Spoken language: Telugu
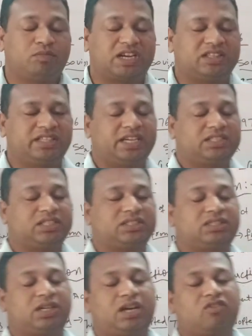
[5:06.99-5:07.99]
మన దేశ
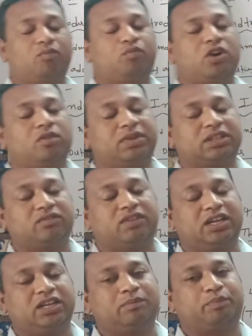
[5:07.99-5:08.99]

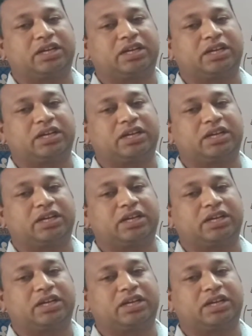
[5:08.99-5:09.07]
సార్వభౌమత్వాన్ని